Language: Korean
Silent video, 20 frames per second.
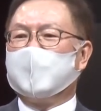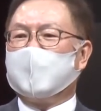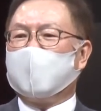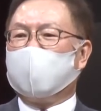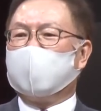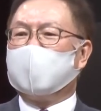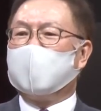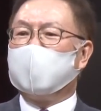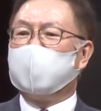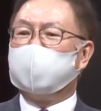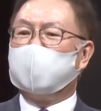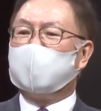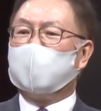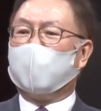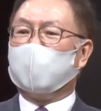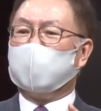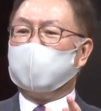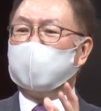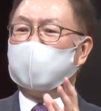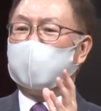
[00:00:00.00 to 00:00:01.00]
하나님은
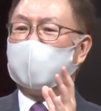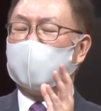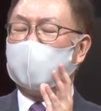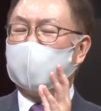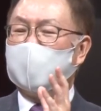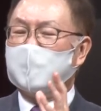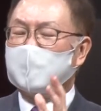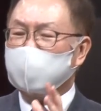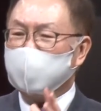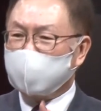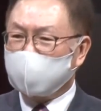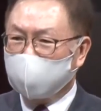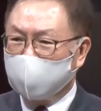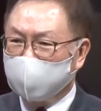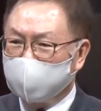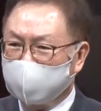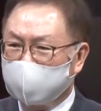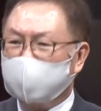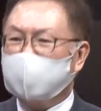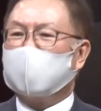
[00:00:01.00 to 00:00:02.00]
오늘도
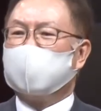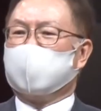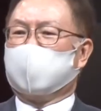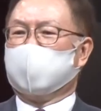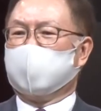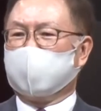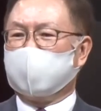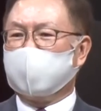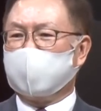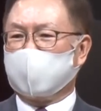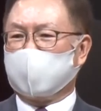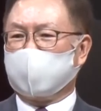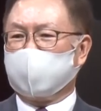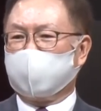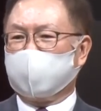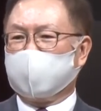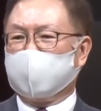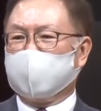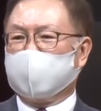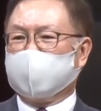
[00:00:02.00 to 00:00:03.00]
설득하시는
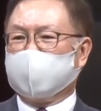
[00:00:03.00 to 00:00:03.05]
것입니다.